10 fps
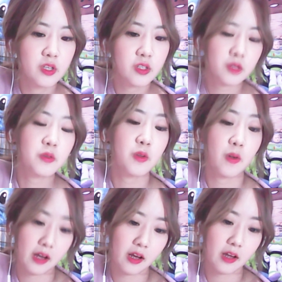스튜디오에
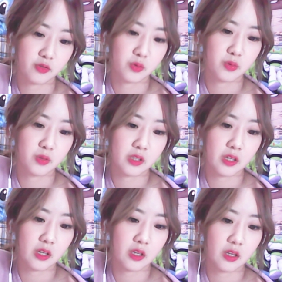가가지고
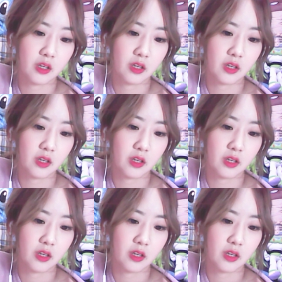이제